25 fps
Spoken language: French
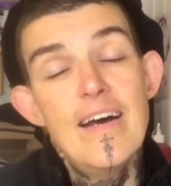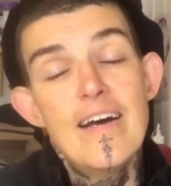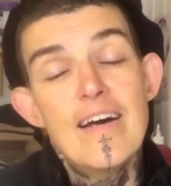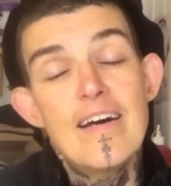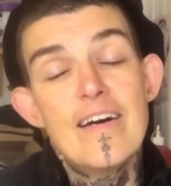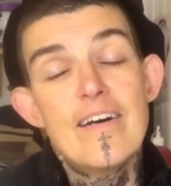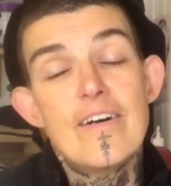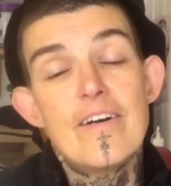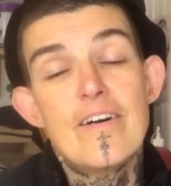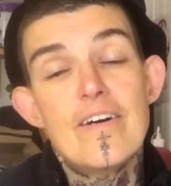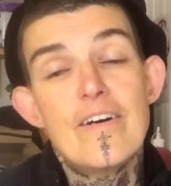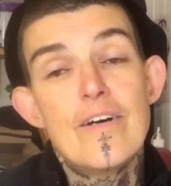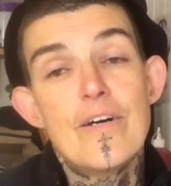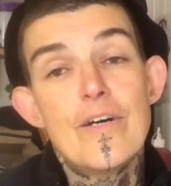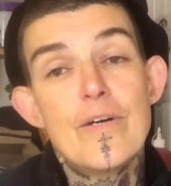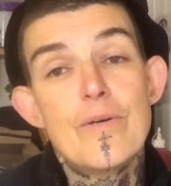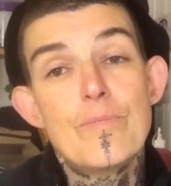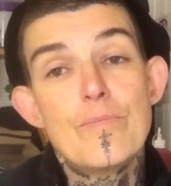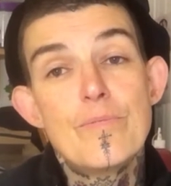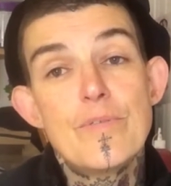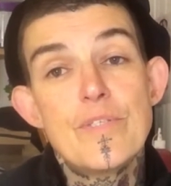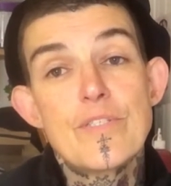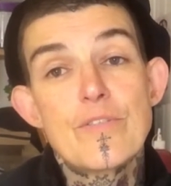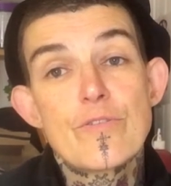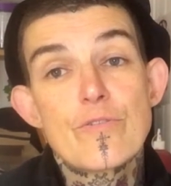euh,
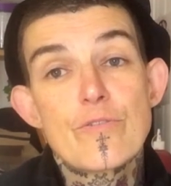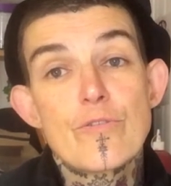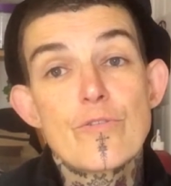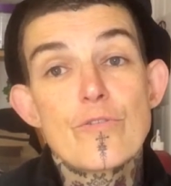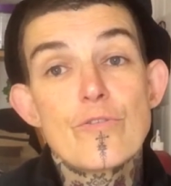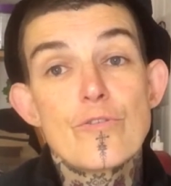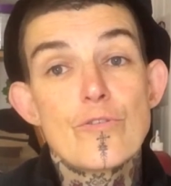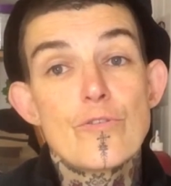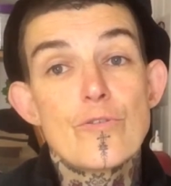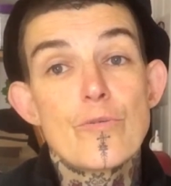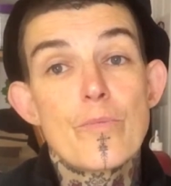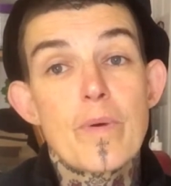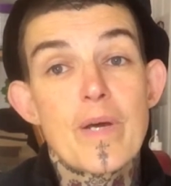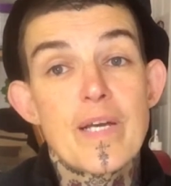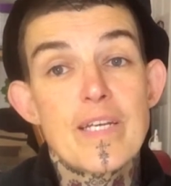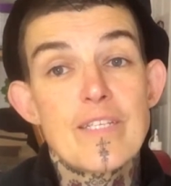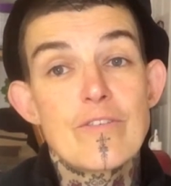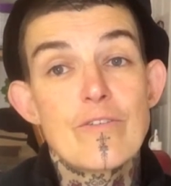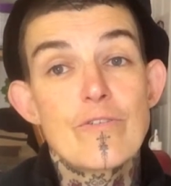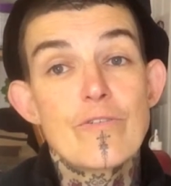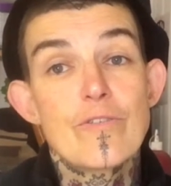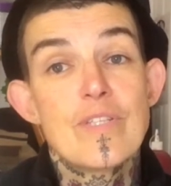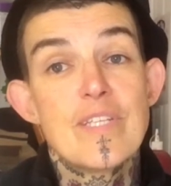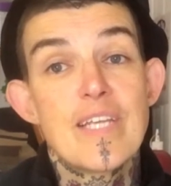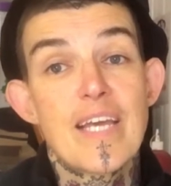puisque je
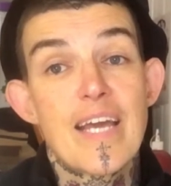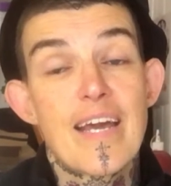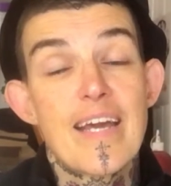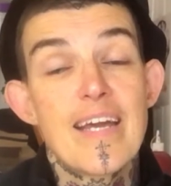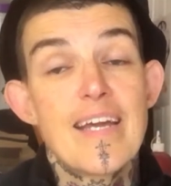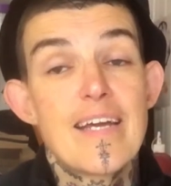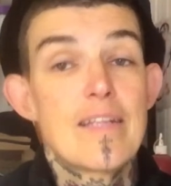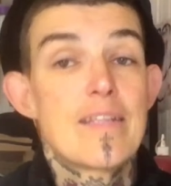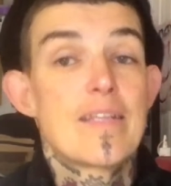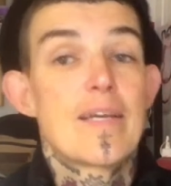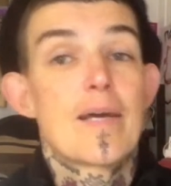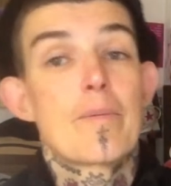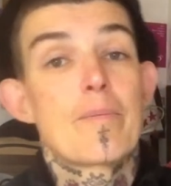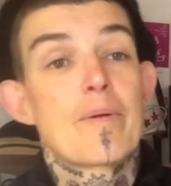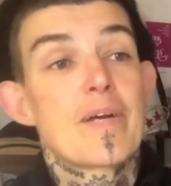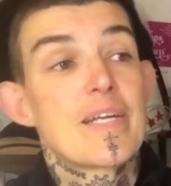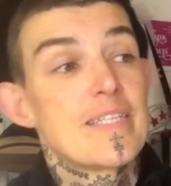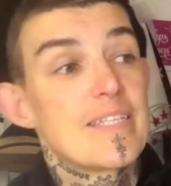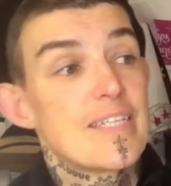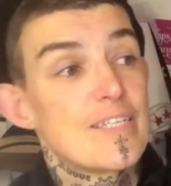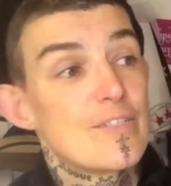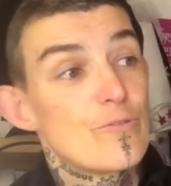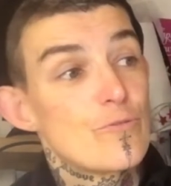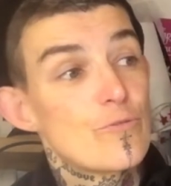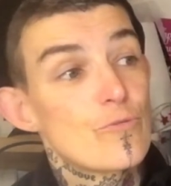présente des
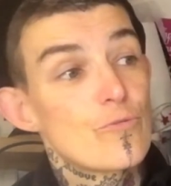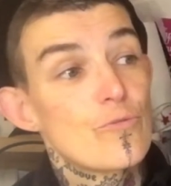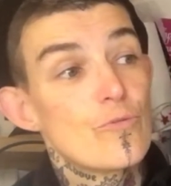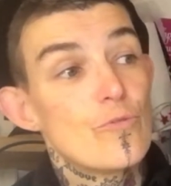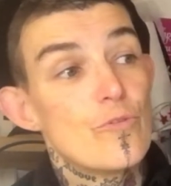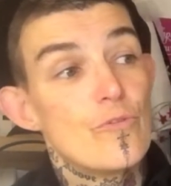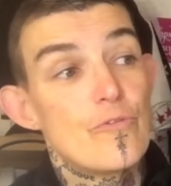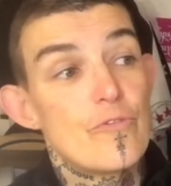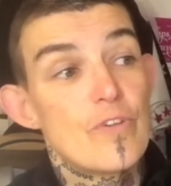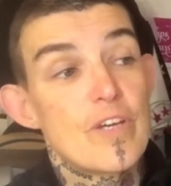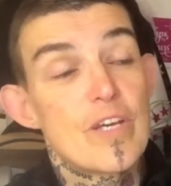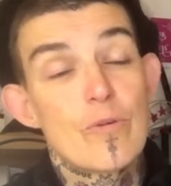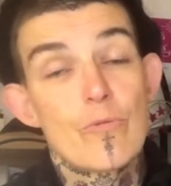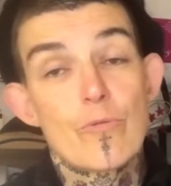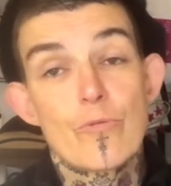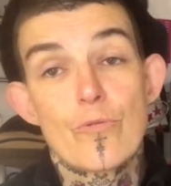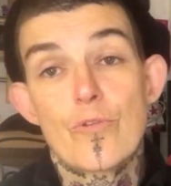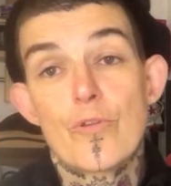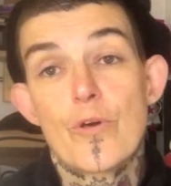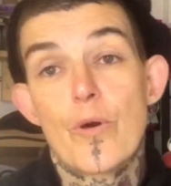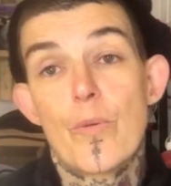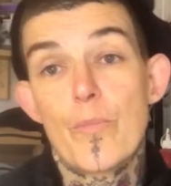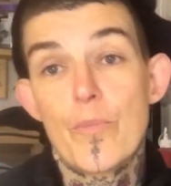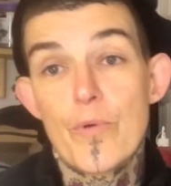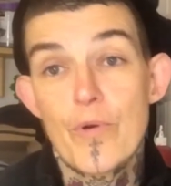réinterprétations de faits
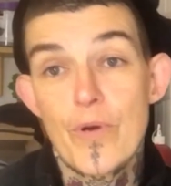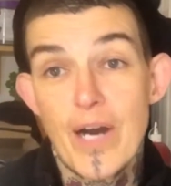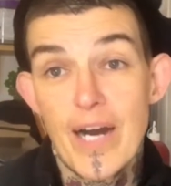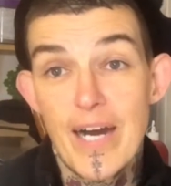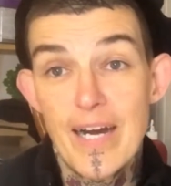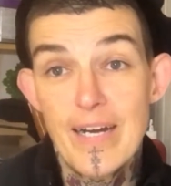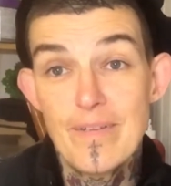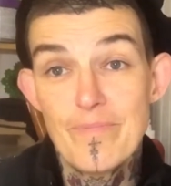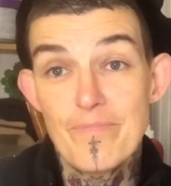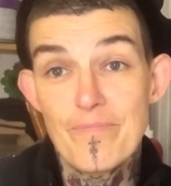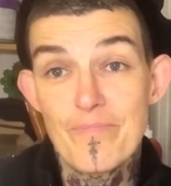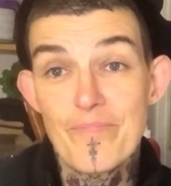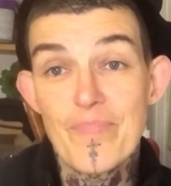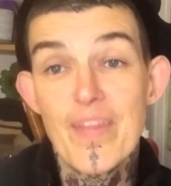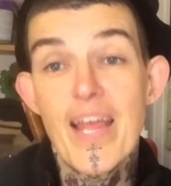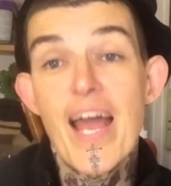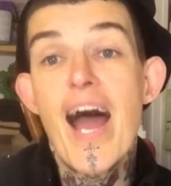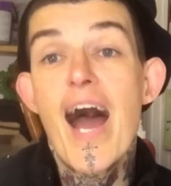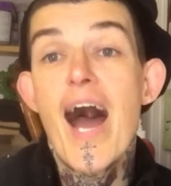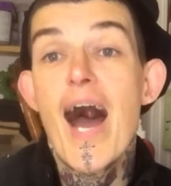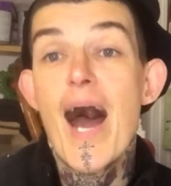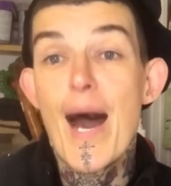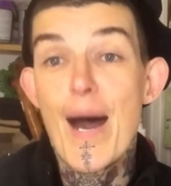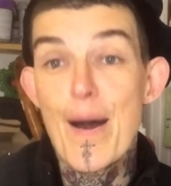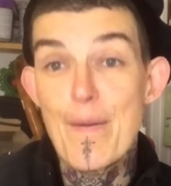contemporains
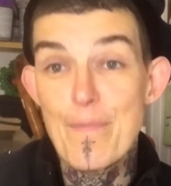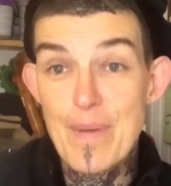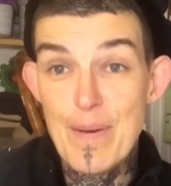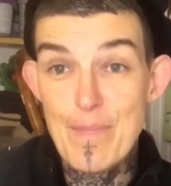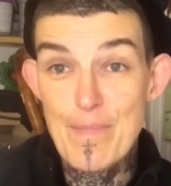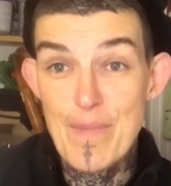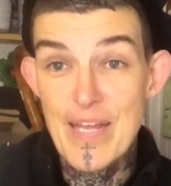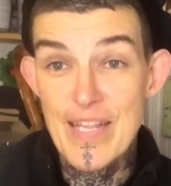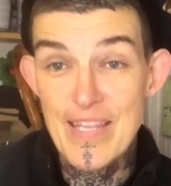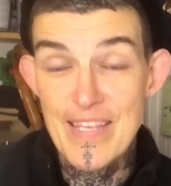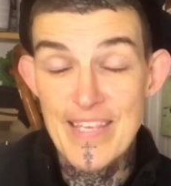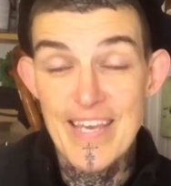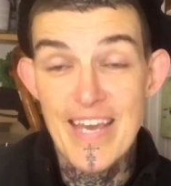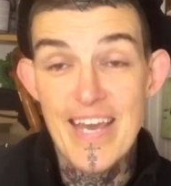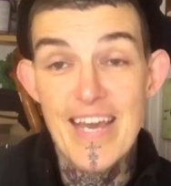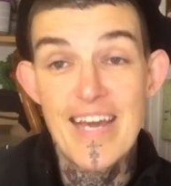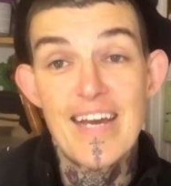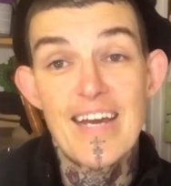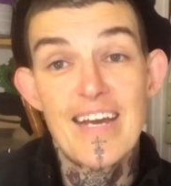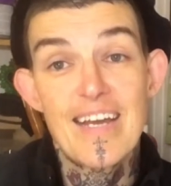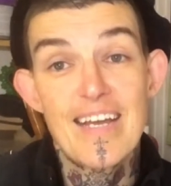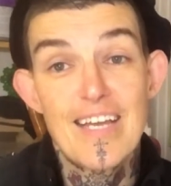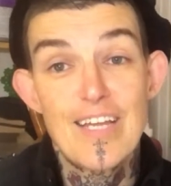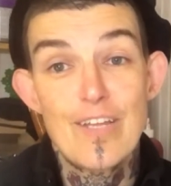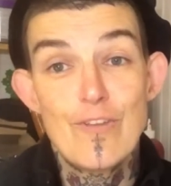à ma manière
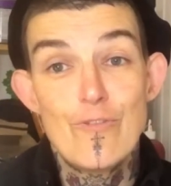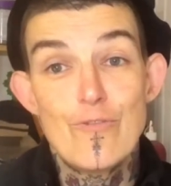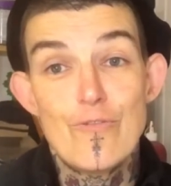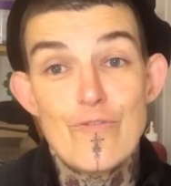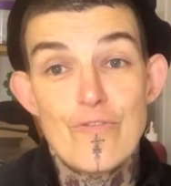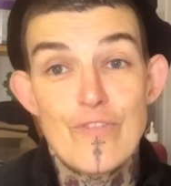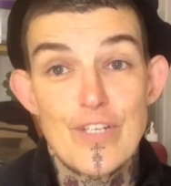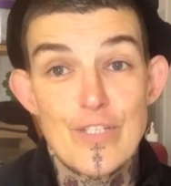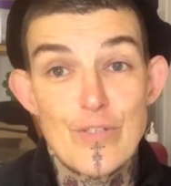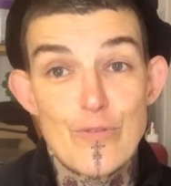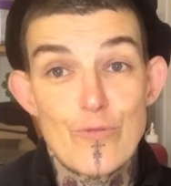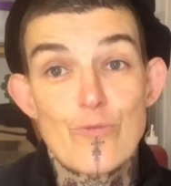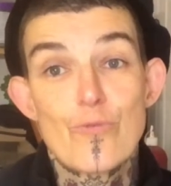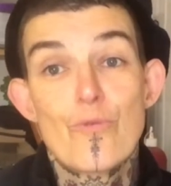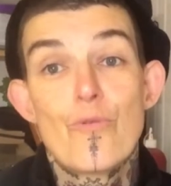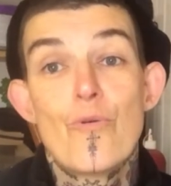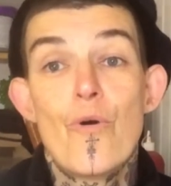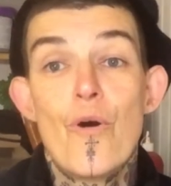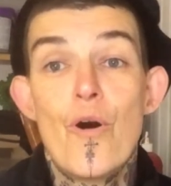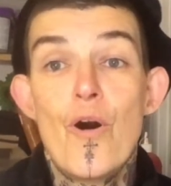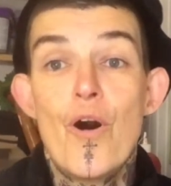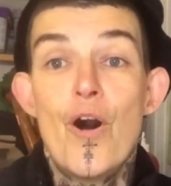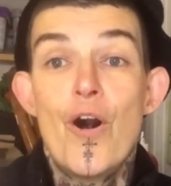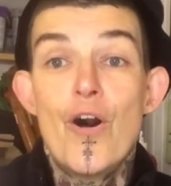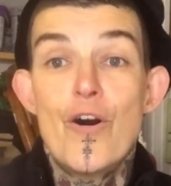et de façon
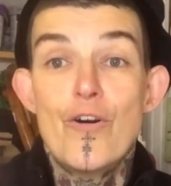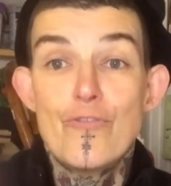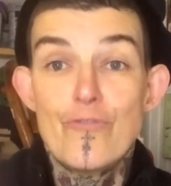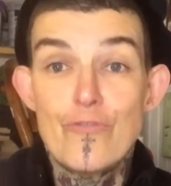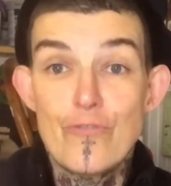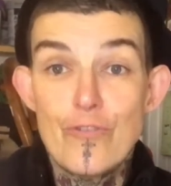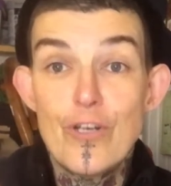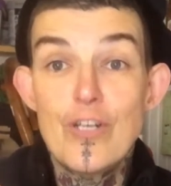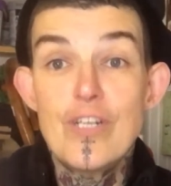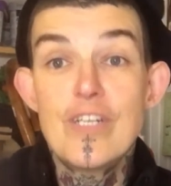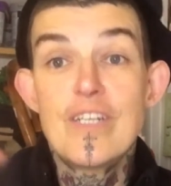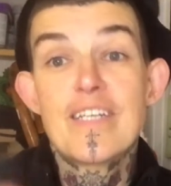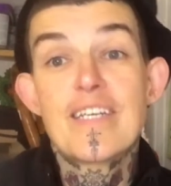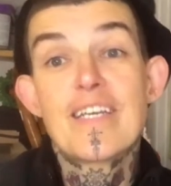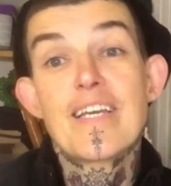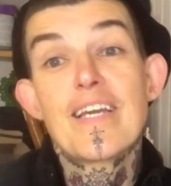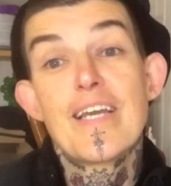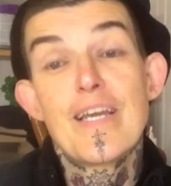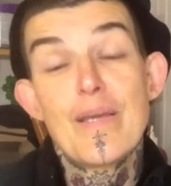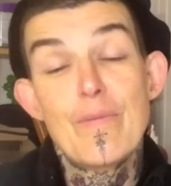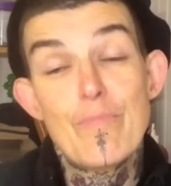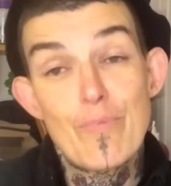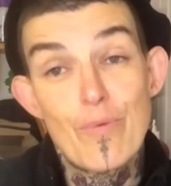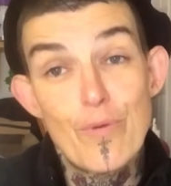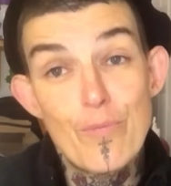folk
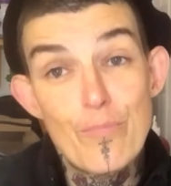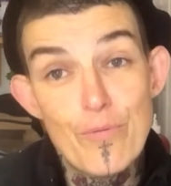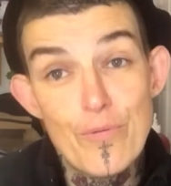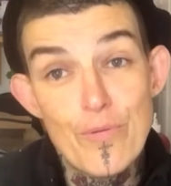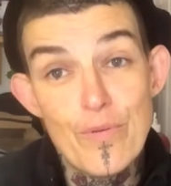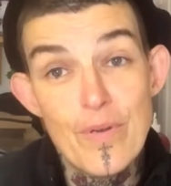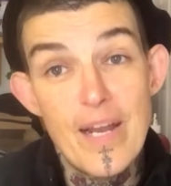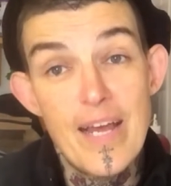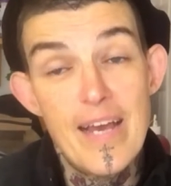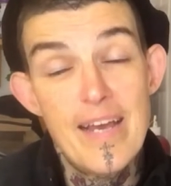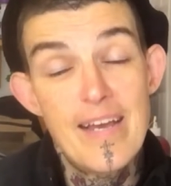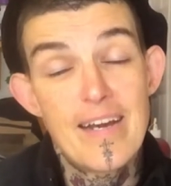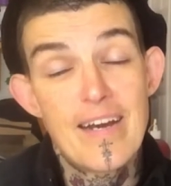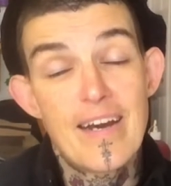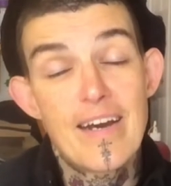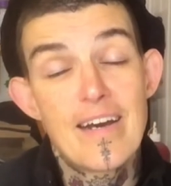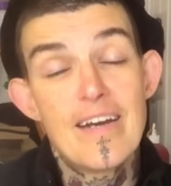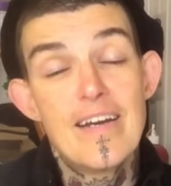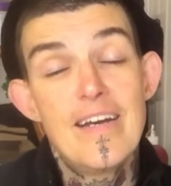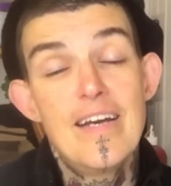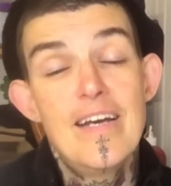et populaire.